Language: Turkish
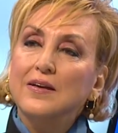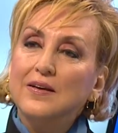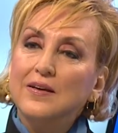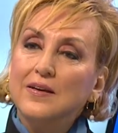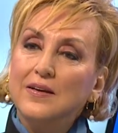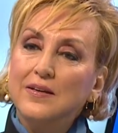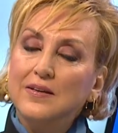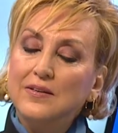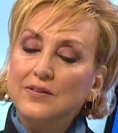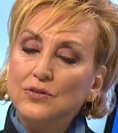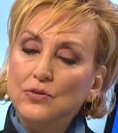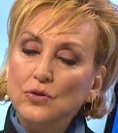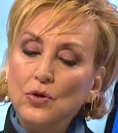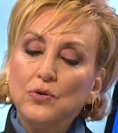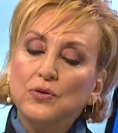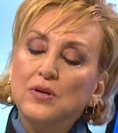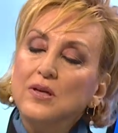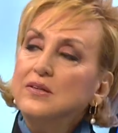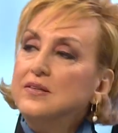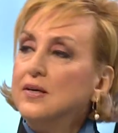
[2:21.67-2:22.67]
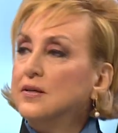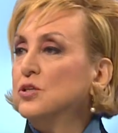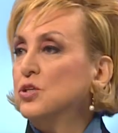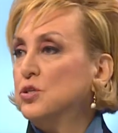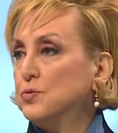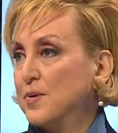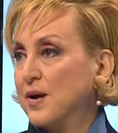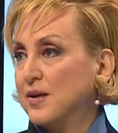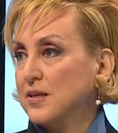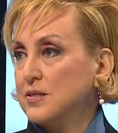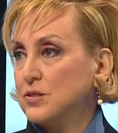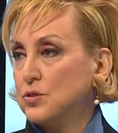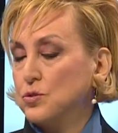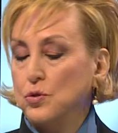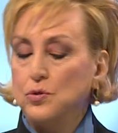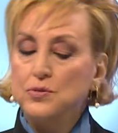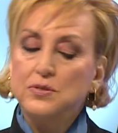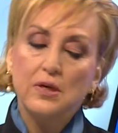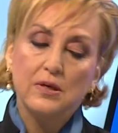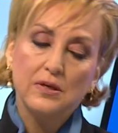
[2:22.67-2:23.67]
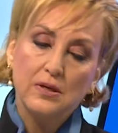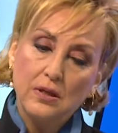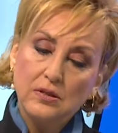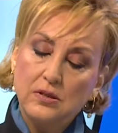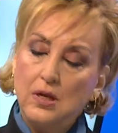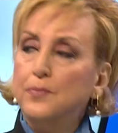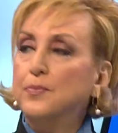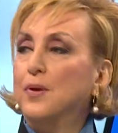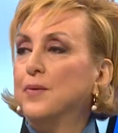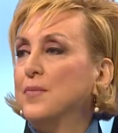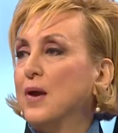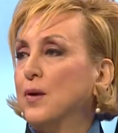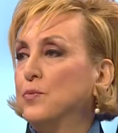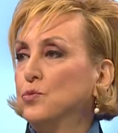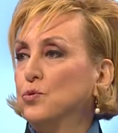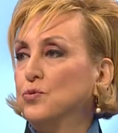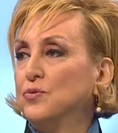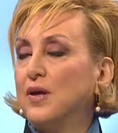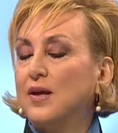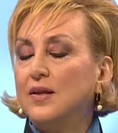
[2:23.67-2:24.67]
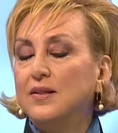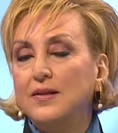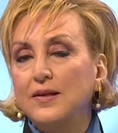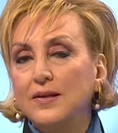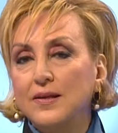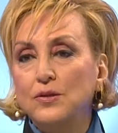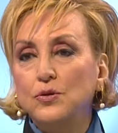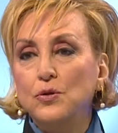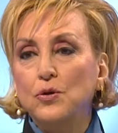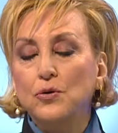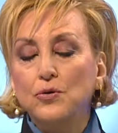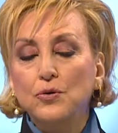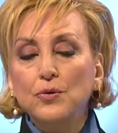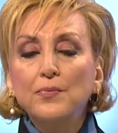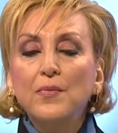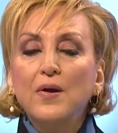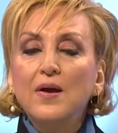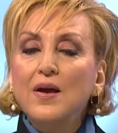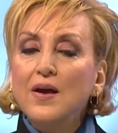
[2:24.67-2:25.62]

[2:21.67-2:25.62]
E, diyor ki tanışmak istiyor seninle. Tabii memnuniyetle gidiyorum.